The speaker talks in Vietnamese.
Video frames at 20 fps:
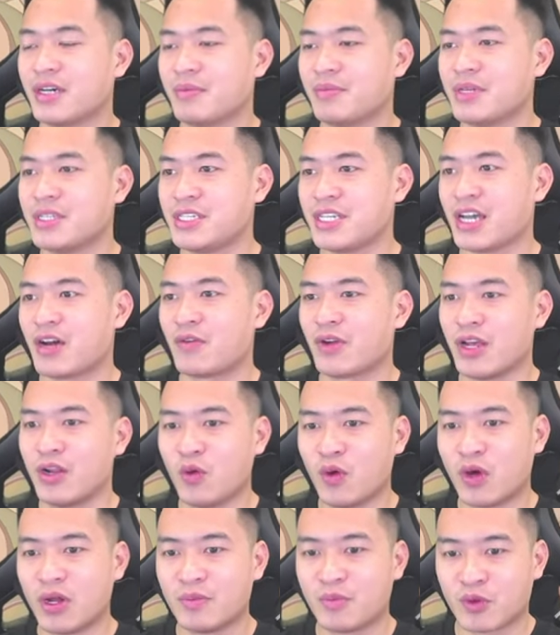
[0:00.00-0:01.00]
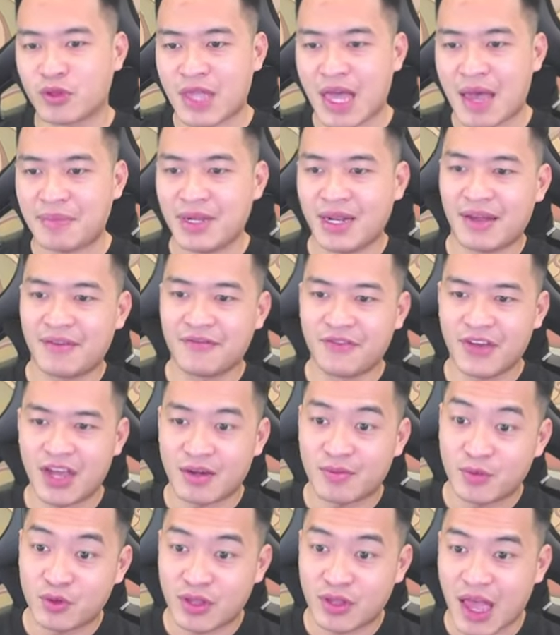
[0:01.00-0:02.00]
Mình treo đấy luôn, một tab thì làm việc,
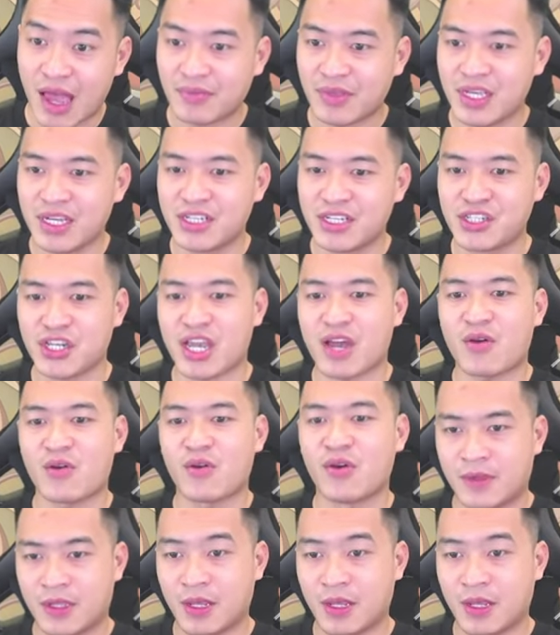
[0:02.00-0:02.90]
một tab thì treo.